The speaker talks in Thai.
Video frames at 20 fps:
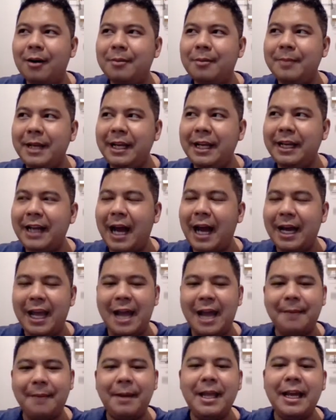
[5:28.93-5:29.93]
มีนางเอ
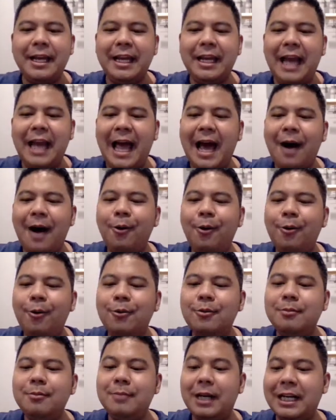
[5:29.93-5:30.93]
กมาอย่างนี้แล้ว
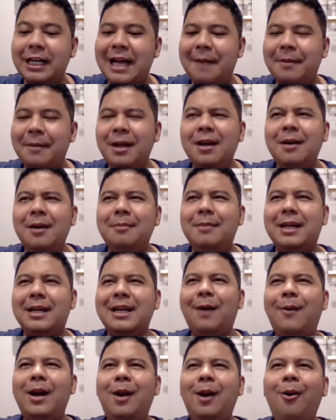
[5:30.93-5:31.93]
เหมือนกับเหมือนกั
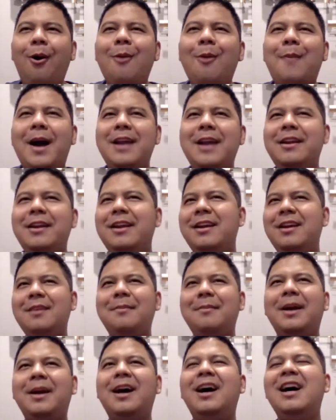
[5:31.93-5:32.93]
บว่าโลกใบนี้
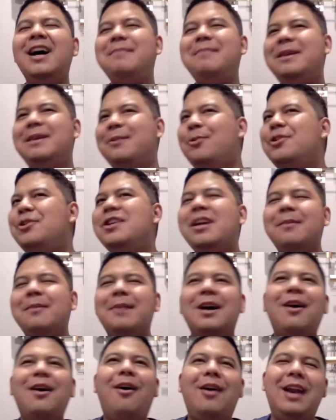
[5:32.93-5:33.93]
ไม่เคยมีผู้หญิง
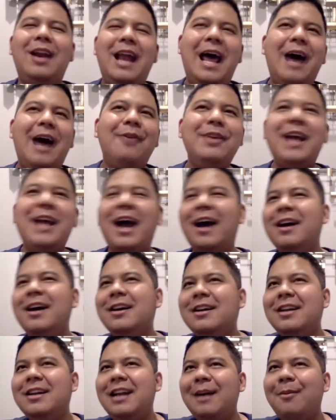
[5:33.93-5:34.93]
มาก่อนแล้วเนี่ย
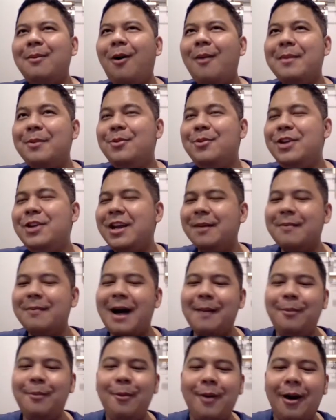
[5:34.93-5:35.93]
แล้วพอมีผู้หญิงมา
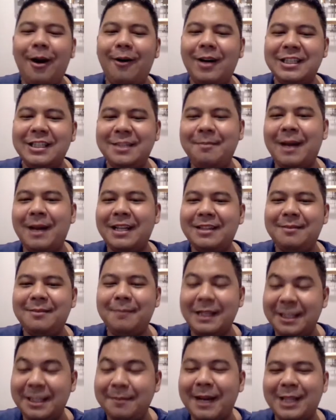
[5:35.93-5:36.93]
ปุ๊บเขาก็จะป
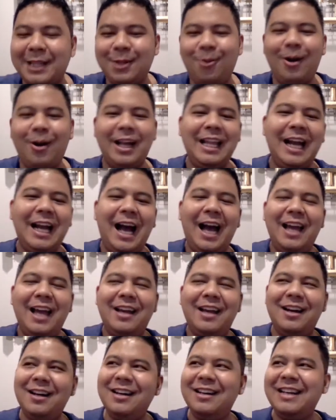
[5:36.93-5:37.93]
ฏิบัติตัวกันยังไง
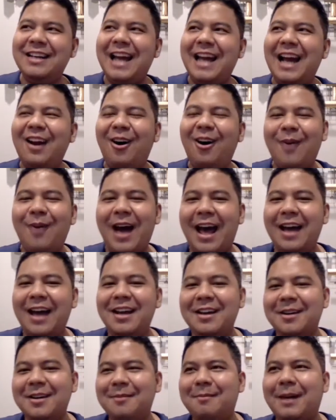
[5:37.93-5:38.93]
เออแน่นอนว่า
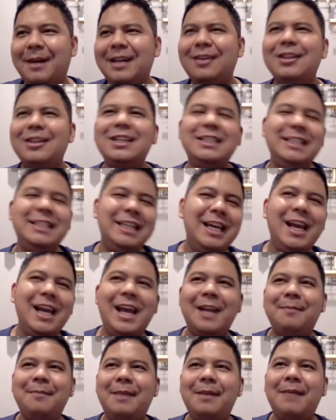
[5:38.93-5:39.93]
มันก็จะชี้เห็
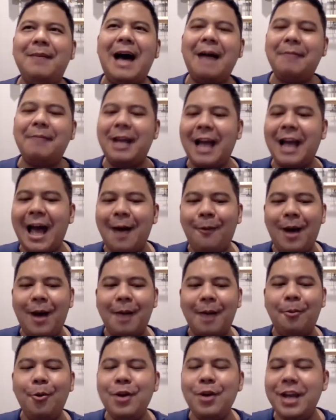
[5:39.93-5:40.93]
นเป็นภาพง่ายๆว่า
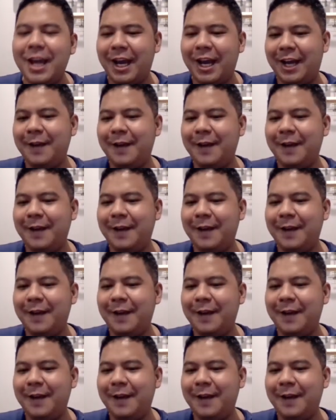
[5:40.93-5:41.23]
ผู้หญิง